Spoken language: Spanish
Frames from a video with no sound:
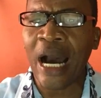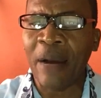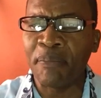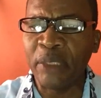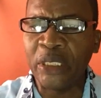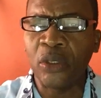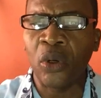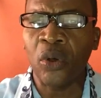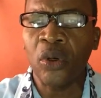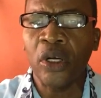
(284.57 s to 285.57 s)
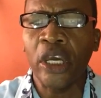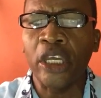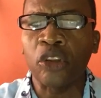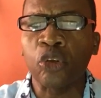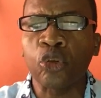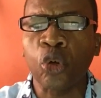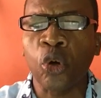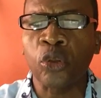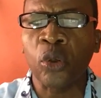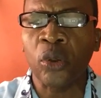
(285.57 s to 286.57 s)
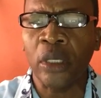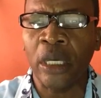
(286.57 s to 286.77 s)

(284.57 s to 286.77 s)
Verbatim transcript: amigo en todo